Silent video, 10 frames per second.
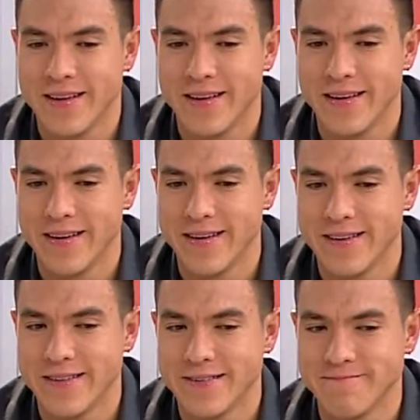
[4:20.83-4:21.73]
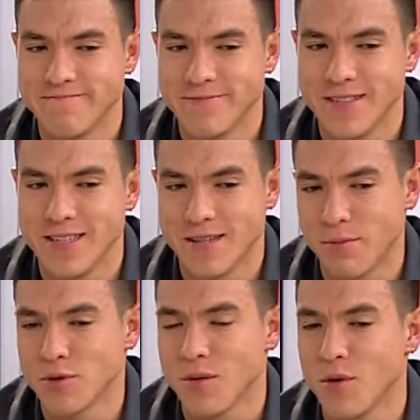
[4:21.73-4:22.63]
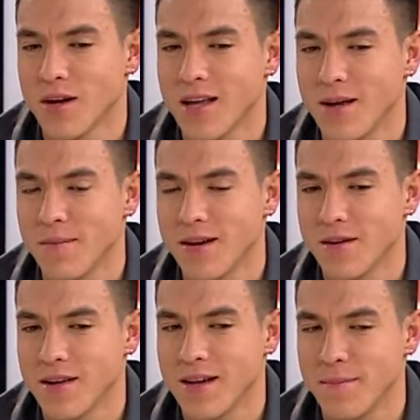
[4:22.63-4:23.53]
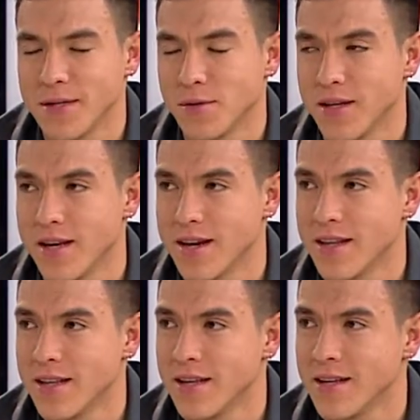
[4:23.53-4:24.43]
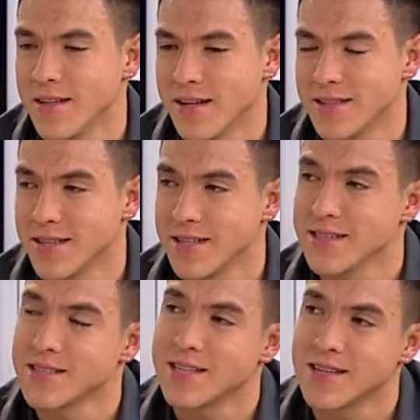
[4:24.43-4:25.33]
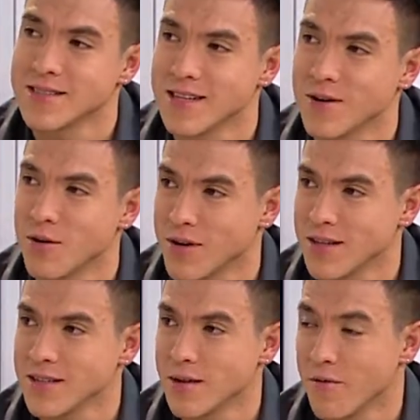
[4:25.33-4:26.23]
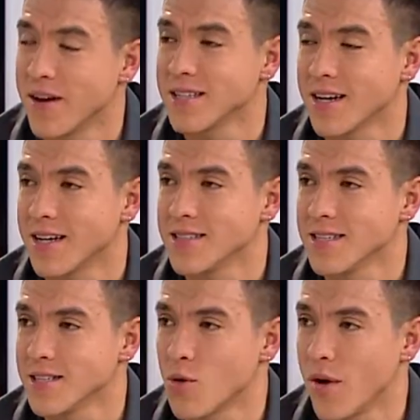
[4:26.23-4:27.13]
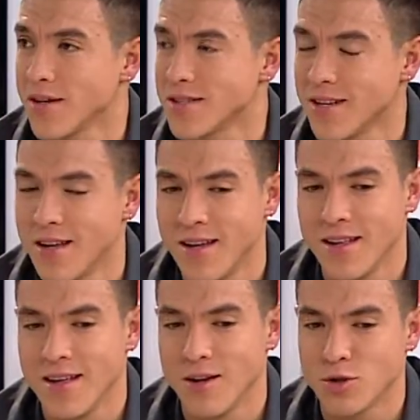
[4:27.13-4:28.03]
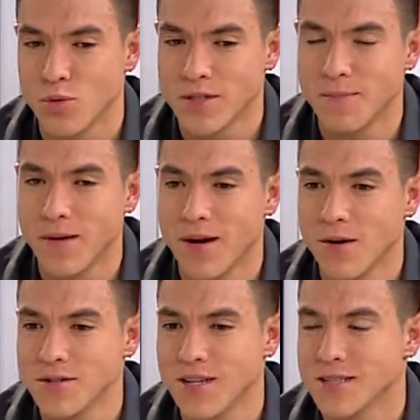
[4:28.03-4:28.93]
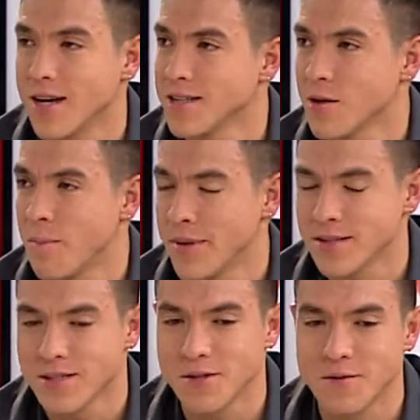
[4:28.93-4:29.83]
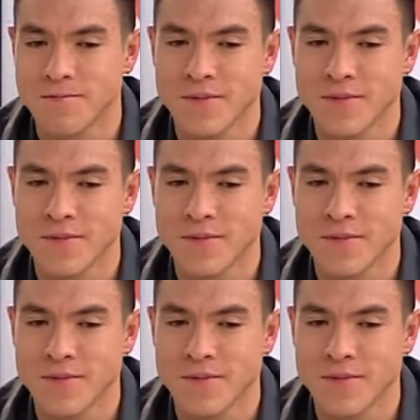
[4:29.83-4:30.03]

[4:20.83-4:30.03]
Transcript: Eh, y se puso de moda que en la, en la mayoría de, residencias se colocan, ofrecen canchas de squash en los clubes privados y en las cajas de compensación.